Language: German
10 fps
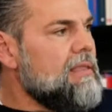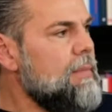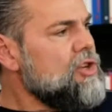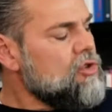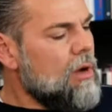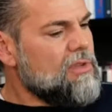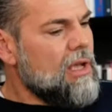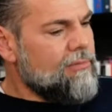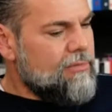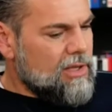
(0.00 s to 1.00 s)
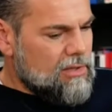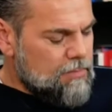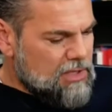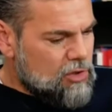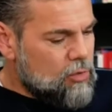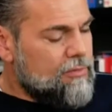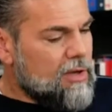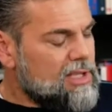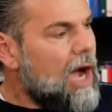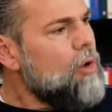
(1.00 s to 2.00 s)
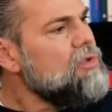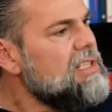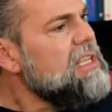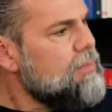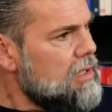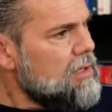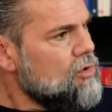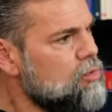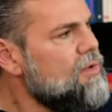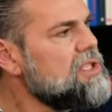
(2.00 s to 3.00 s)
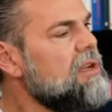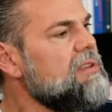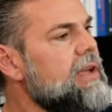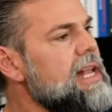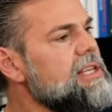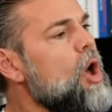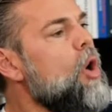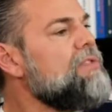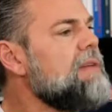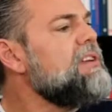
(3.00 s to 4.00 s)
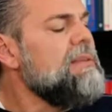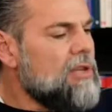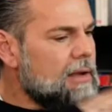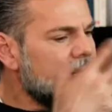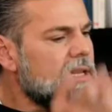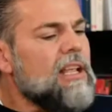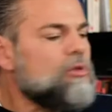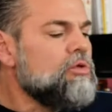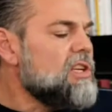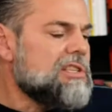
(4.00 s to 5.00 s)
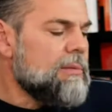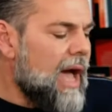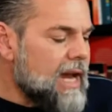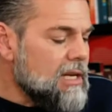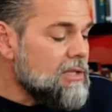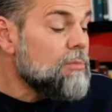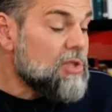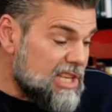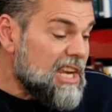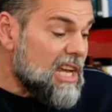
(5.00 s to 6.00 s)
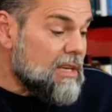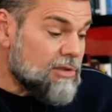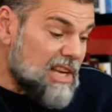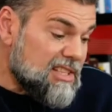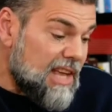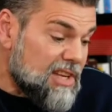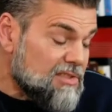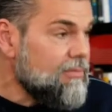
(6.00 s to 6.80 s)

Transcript: Der Mensch kommt mit Vertrauen und Liebe und Zuversicht auf die Welt und dann wird ihm von den anderen gesagt, du, das ist aber eigentlich, du bist sehr naiv, das ist alles ganz, ganz